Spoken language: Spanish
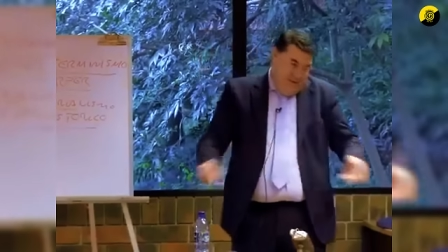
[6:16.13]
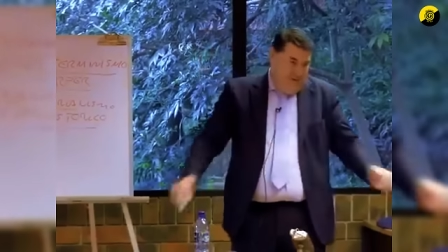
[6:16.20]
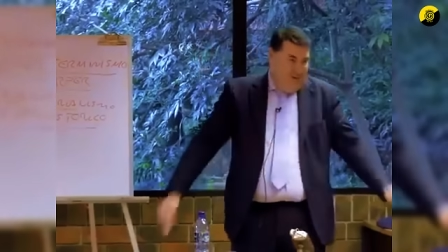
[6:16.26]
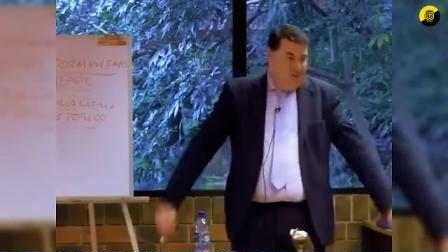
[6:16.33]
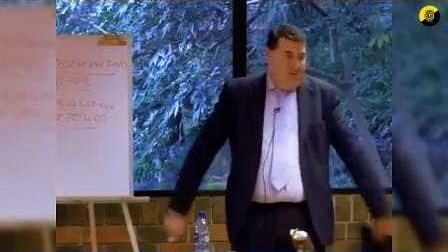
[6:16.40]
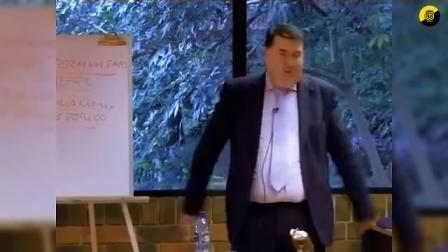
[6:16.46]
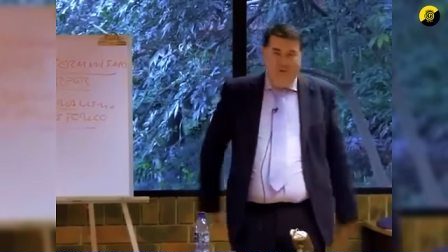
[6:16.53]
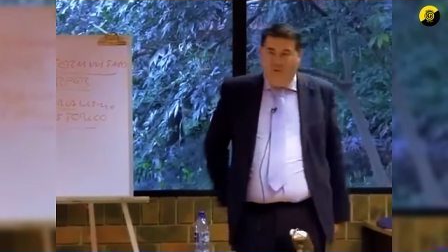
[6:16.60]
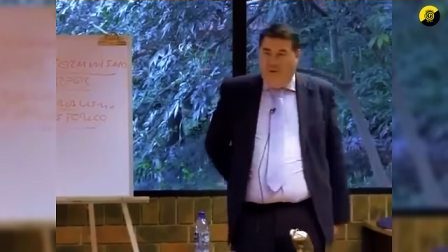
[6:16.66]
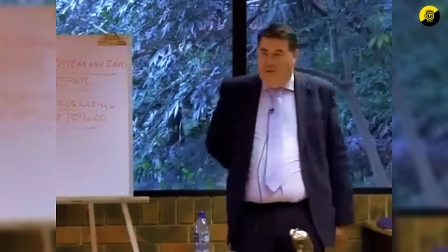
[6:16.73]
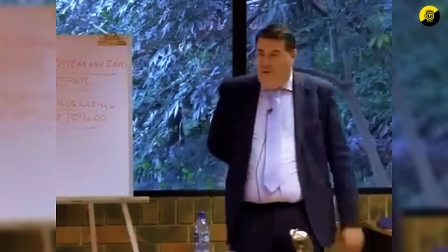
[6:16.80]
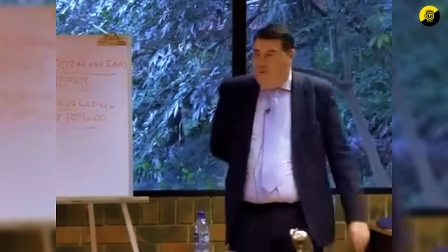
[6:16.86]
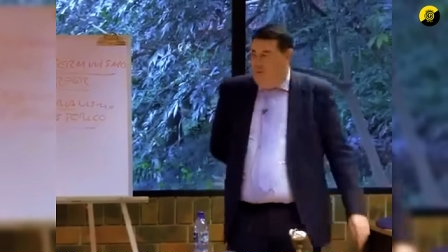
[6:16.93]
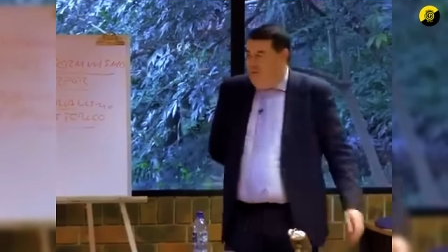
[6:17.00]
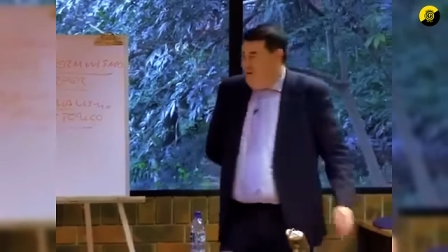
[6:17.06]
Y no lo
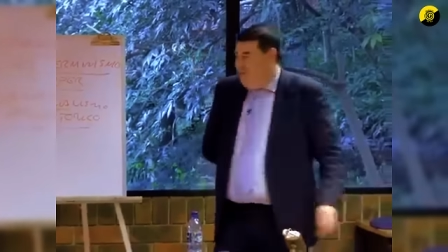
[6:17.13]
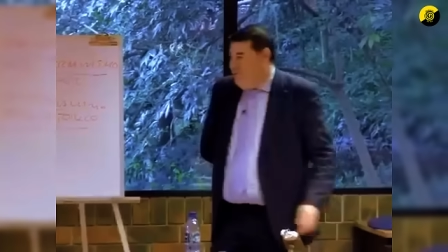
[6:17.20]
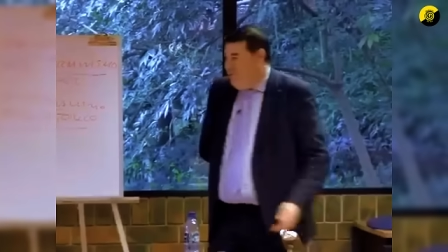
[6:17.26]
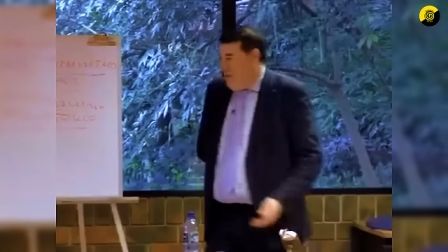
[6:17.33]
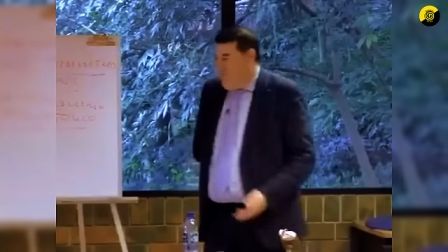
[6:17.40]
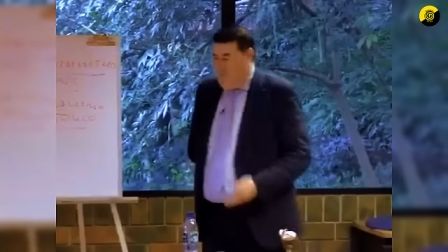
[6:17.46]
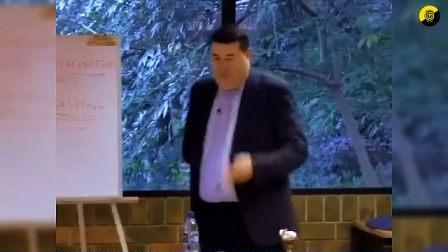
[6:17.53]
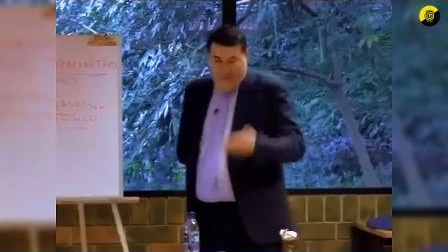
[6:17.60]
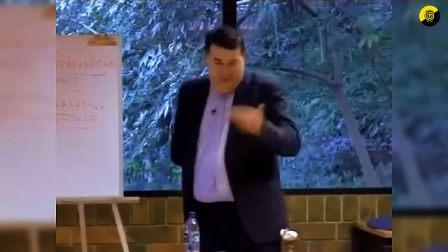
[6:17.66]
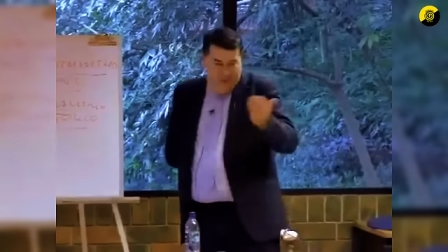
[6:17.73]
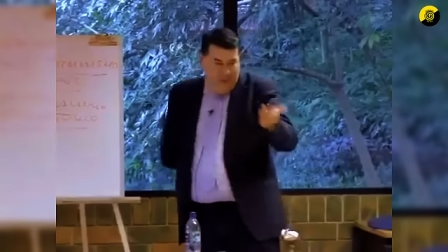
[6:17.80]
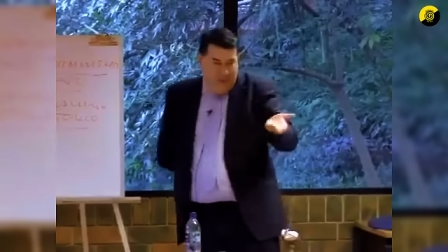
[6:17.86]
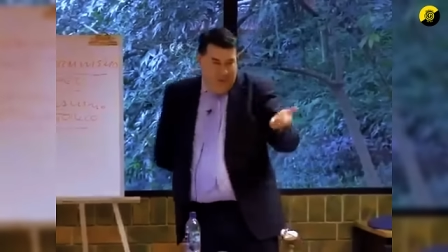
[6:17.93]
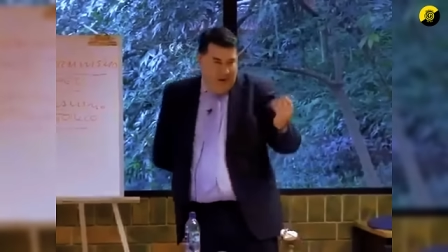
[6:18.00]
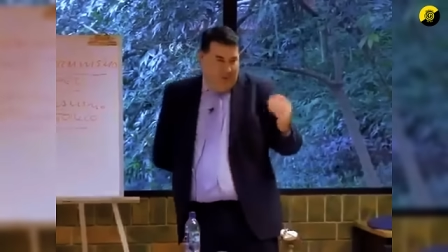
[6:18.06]
descubrieron al momento, claro, porque
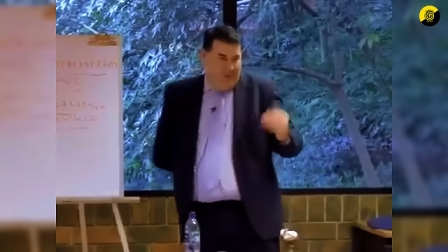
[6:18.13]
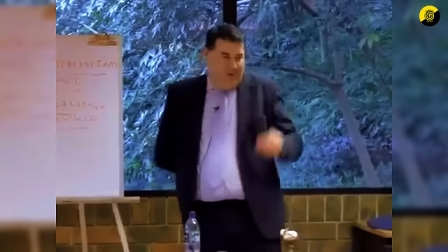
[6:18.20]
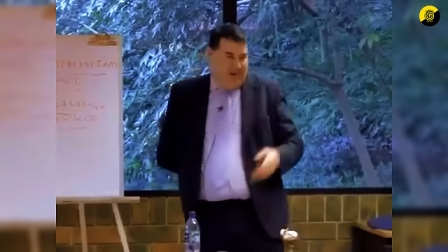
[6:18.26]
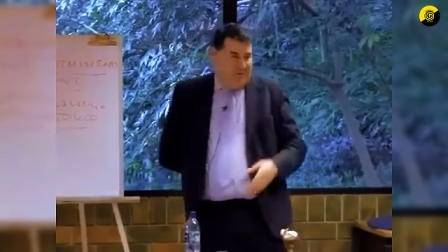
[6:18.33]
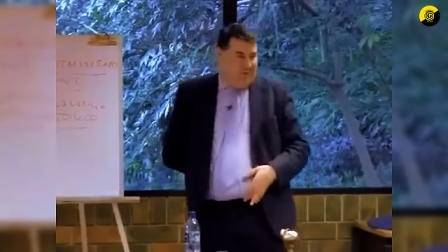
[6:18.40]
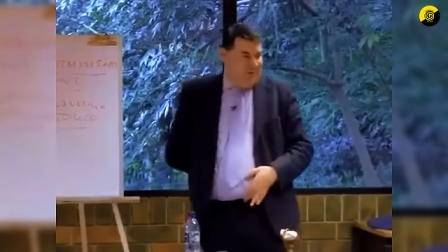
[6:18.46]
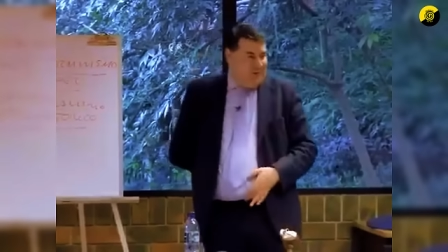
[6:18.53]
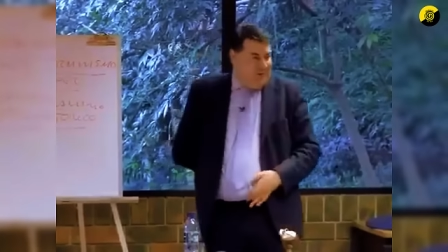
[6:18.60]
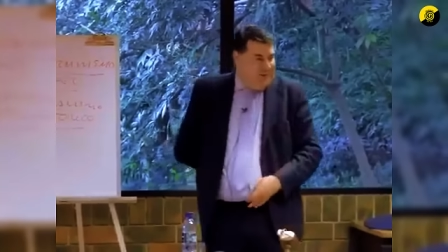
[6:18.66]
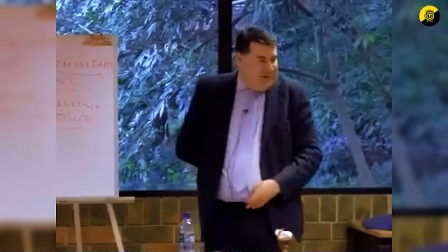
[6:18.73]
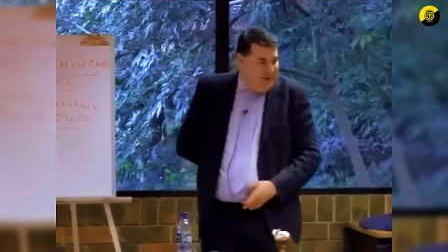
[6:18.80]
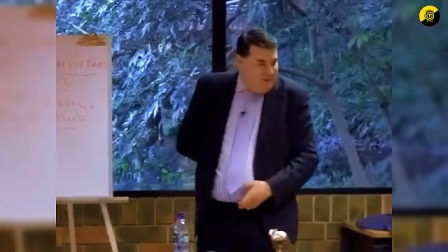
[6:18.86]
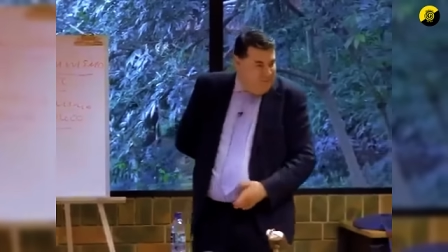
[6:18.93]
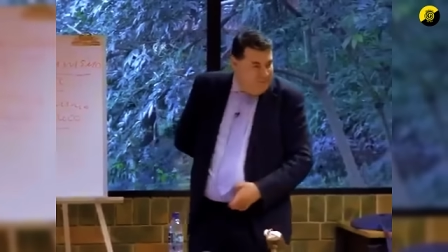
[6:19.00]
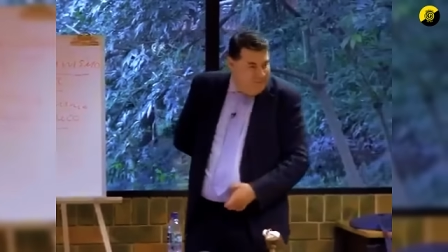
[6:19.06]
ninguno era obrero de los que había
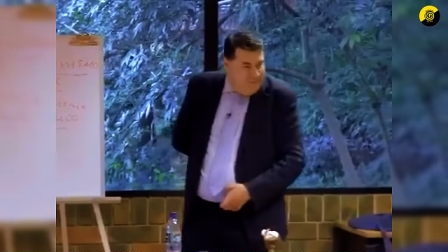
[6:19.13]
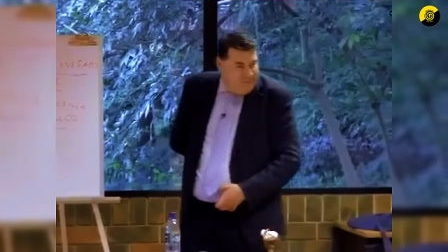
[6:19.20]
allí.